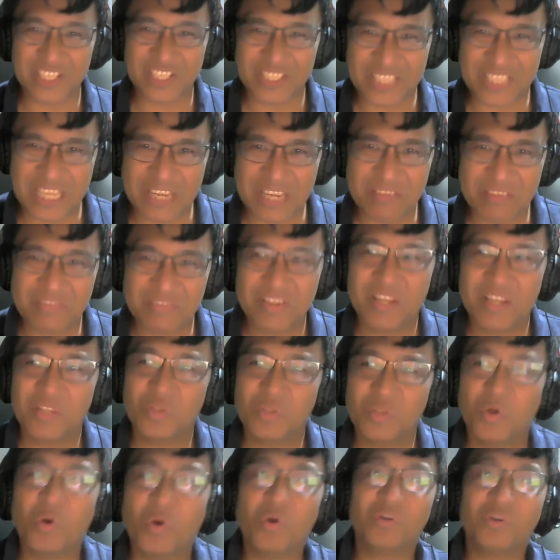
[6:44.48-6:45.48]
Initiative
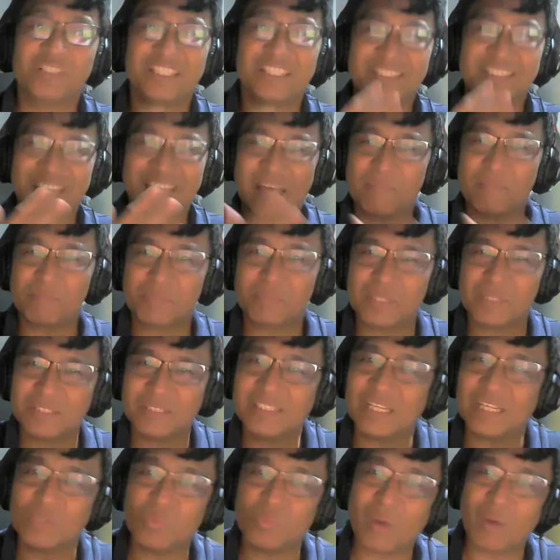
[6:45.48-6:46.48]
noong
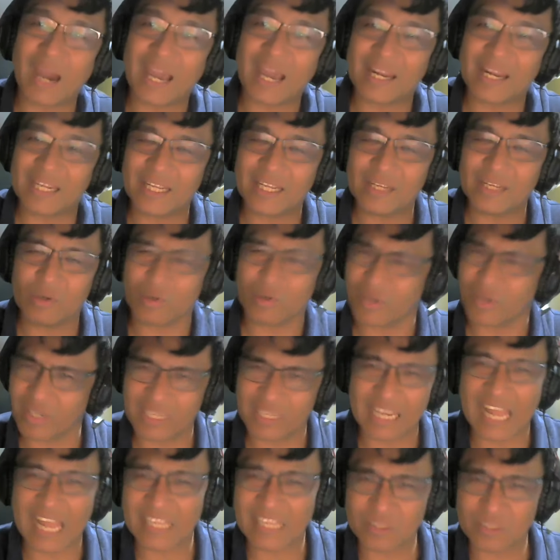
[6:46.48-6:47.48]
December, January,
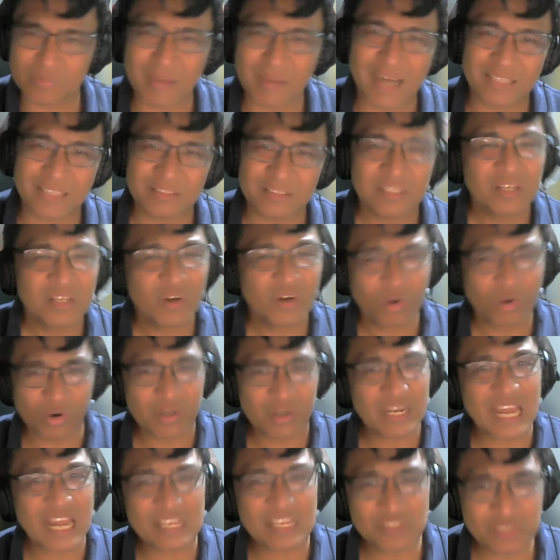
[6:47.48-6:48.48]
or last month,
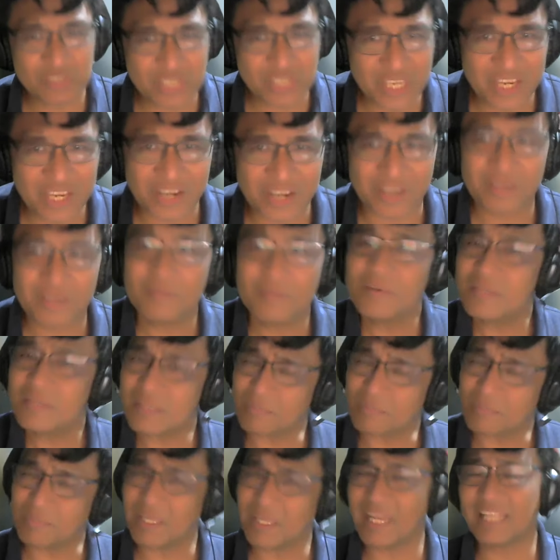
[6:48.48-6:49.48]
or last year,
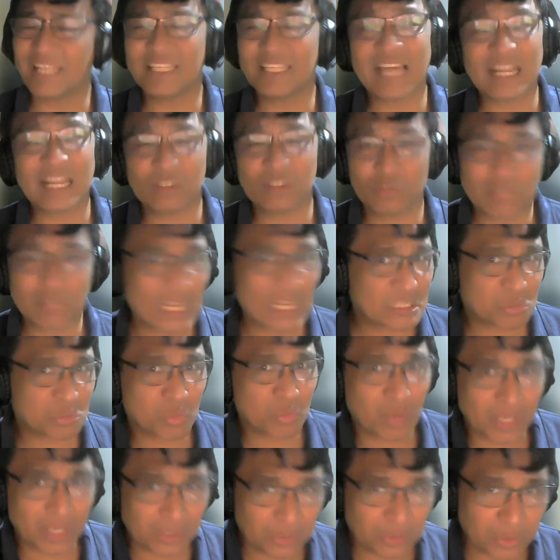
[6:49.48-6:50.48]
something like that, noong
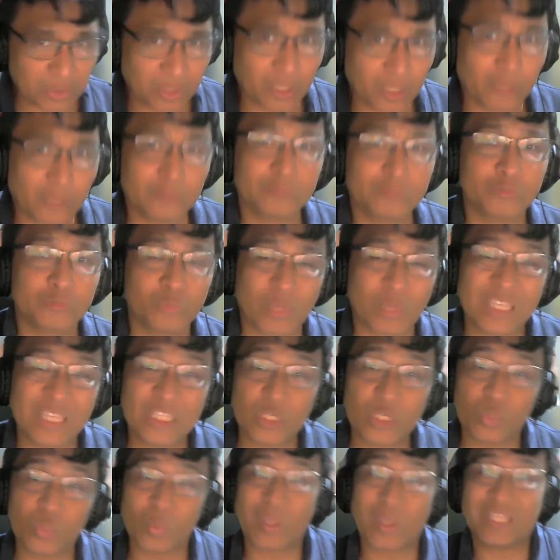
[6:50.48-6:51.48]
last quarter of
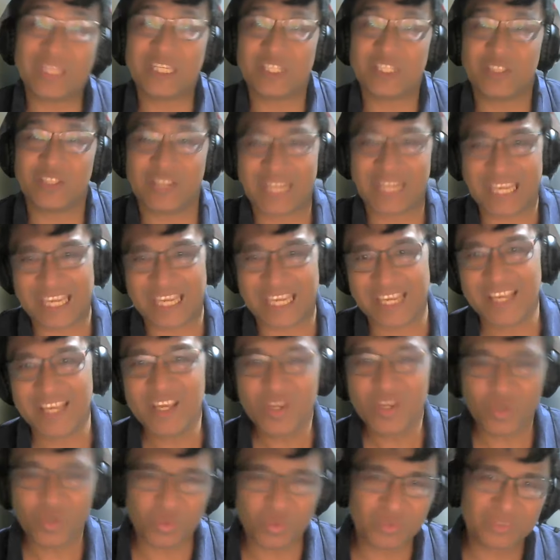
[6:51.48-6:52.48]
2023?
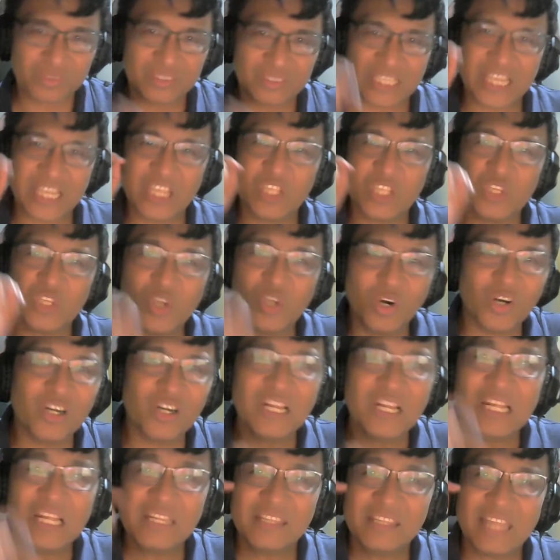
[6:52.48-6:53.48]
Kung tingin
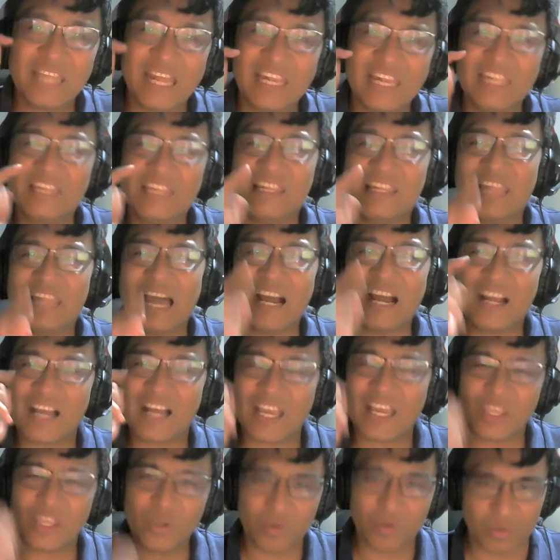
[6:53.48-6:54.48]
nyo,
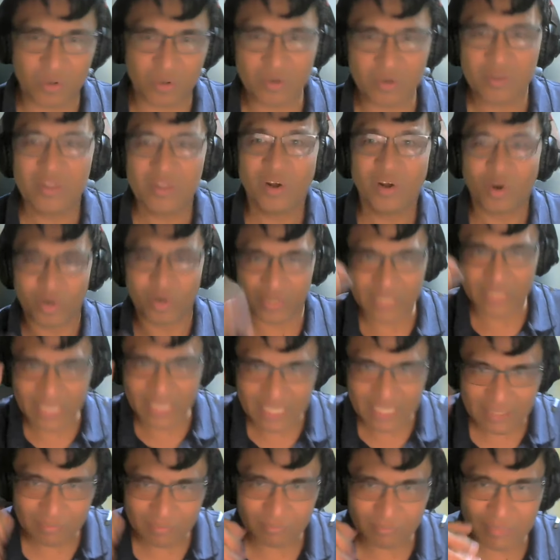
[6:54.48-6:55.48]
nalinlang kayo or
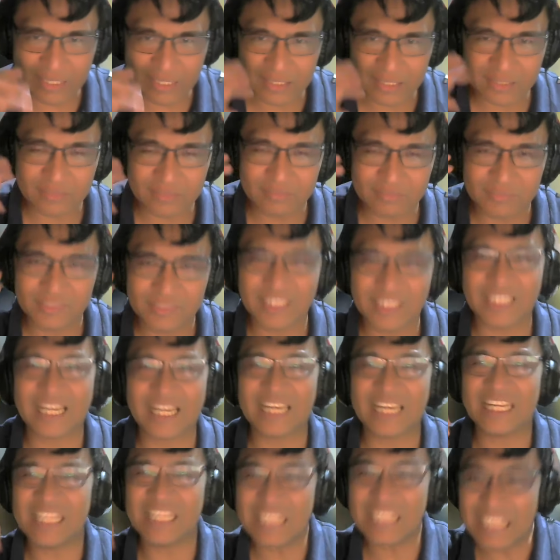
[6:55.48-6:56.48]
na, may,
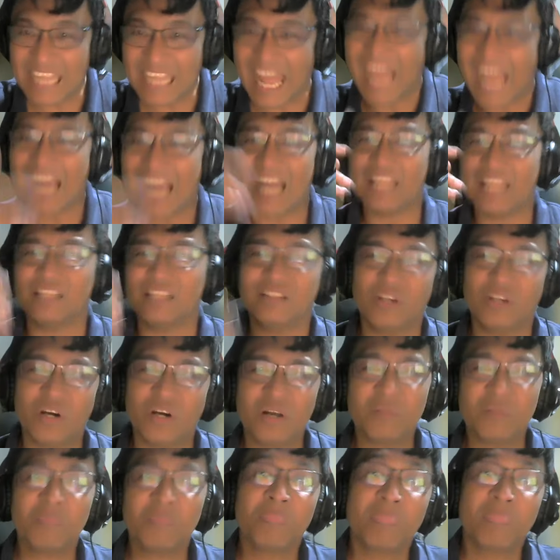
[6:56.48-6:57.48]
nagkalinlangan,
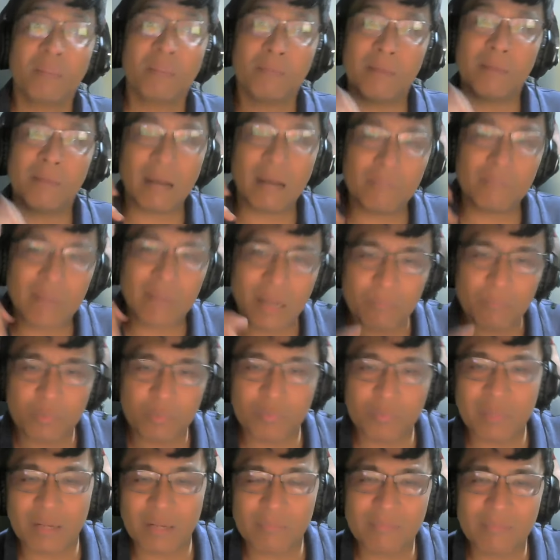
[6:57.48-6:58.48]
no? Ang
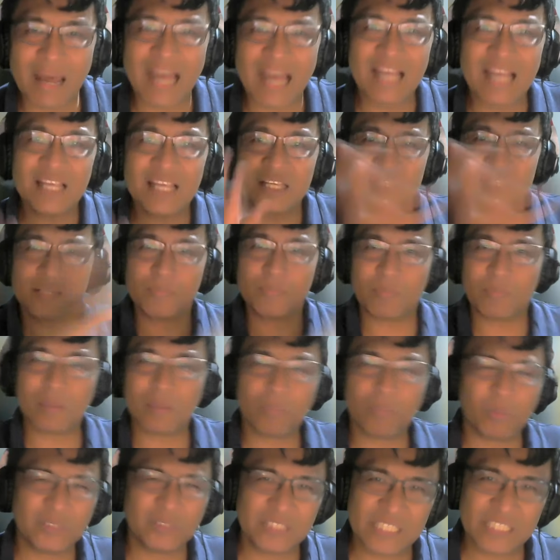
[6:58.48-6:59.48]
mga pumirma,
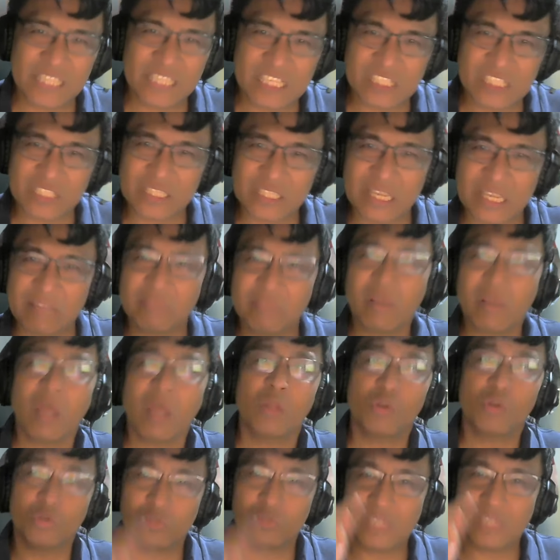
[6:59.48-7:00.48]
People's Initiative,
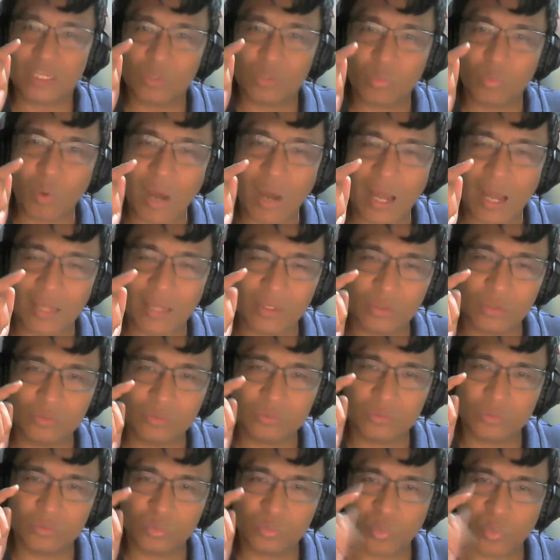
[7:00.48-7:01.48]
noong January,
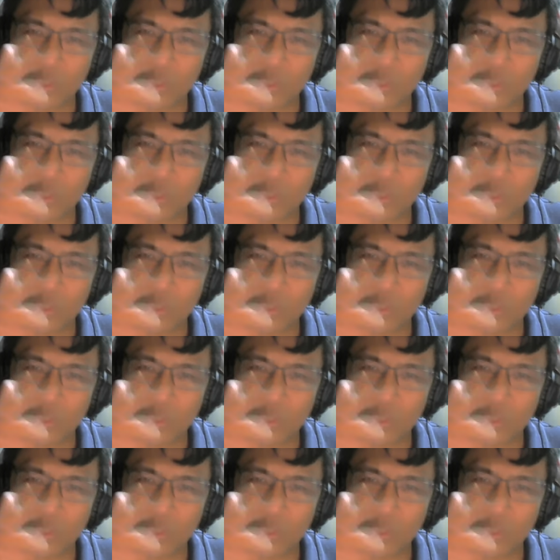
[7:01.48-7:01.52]
noong